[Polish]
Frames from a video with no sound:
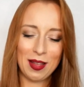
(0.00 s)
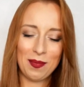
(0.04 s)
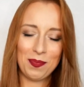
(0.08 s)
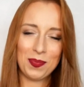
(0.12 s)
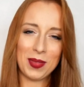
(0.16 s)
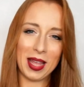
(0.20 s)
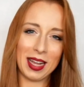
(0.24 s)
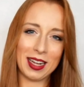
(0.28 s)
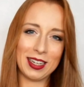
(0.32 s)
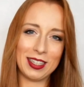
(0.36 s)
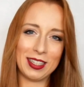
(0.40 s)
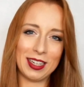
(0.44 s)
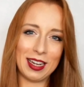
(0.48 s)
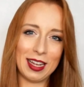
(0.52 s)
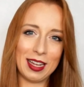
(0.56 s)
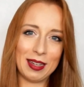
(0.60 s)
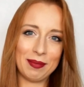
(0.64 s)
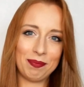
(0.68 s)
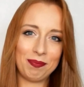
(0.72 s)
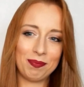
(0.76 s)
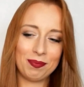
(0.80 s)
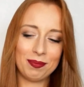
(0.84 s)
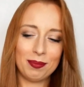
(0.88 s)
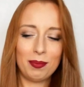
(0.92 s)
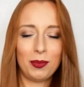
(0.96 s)

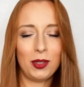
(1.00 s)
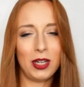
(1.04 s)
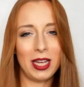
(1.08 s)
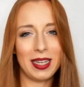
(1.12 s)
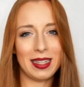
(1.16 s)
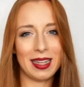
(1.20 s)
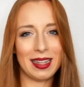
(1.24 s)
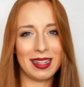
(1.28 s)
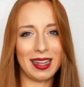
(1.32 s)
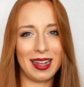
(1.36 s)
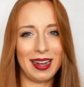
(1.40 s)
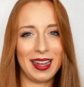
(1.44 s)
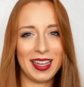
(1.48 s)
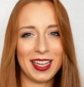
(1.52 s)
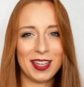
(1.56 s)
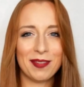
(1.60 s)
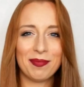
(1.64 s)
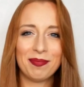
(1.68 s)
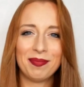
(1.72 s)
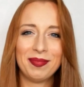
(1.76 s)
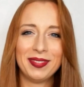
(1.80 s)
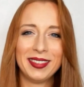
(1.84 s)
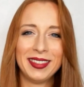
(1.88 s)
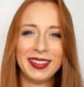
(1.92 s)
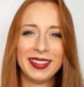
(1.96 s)
także przejdę dalej
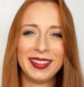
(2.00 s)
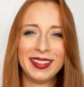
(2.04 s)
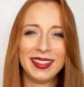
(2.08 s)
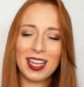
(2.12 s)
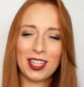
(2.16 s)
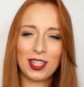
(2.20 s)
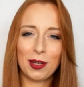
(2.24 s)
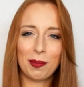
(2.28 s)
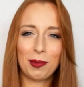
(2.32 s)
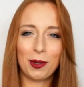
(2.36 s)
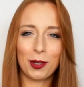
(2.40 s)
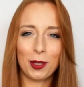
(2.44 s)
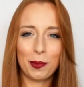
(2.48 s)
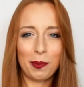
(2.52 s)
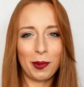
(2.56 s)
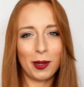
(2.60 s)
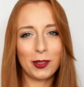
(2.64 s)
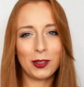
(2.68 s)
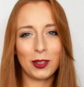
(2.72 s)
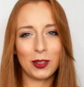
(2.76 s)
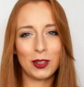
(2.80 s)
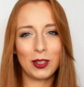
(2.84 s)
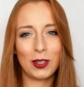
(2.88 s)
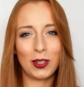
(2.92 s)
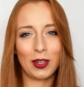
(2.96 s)
i żeby
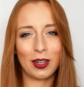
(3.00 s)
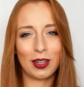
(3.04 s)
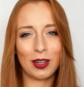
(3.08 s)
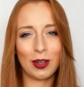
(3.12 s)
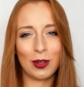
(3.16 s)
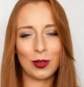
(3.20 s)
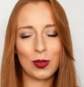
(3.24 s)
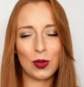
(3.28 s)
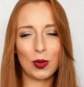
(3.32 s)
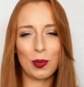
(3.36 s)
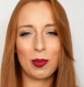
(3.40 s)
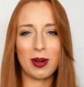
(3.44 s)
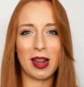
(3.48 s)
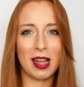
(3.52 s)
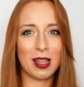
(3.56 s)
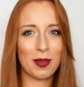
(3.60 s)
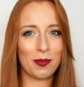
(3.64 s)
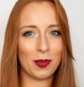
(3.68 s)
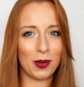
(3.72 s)
odpocząć trochę od ubrań,